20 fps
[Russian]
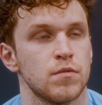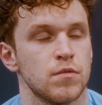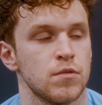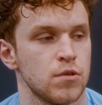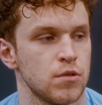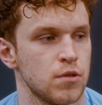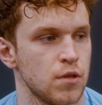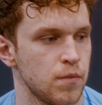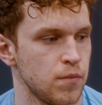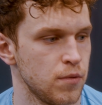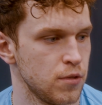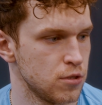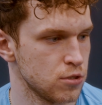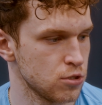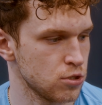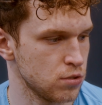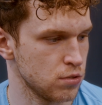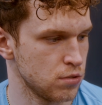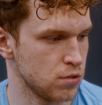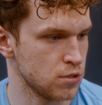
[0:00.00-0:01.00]
Вот. Обидно,
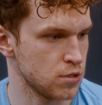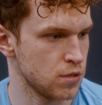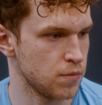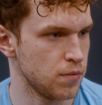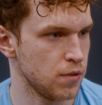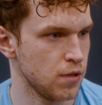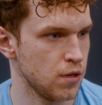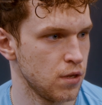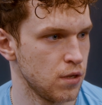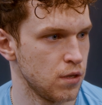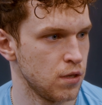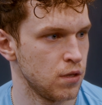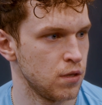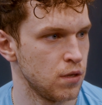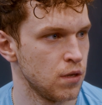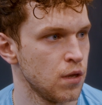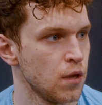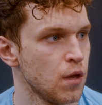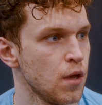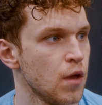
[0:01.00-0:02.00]
что они забили, и,
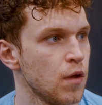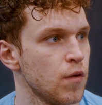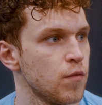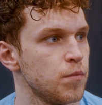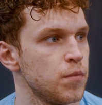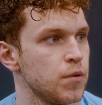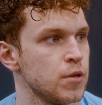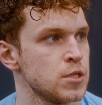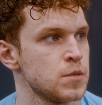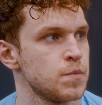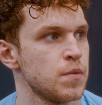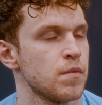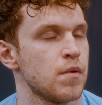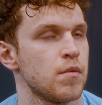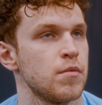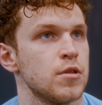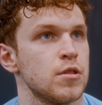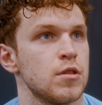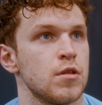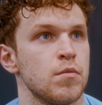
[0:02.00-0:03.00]
в принципе,
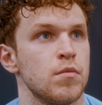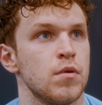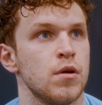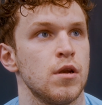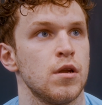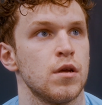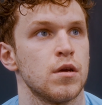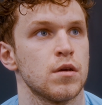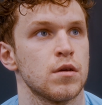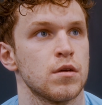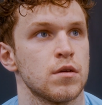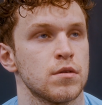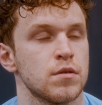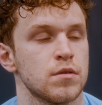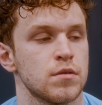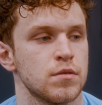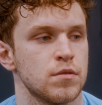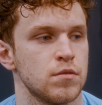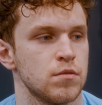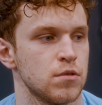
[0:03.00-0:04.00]
моменты были.
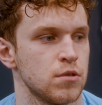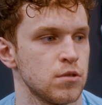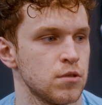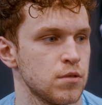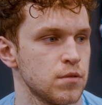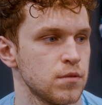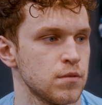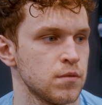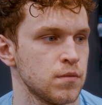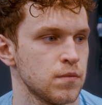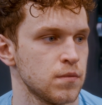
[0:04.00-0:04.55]
Вот.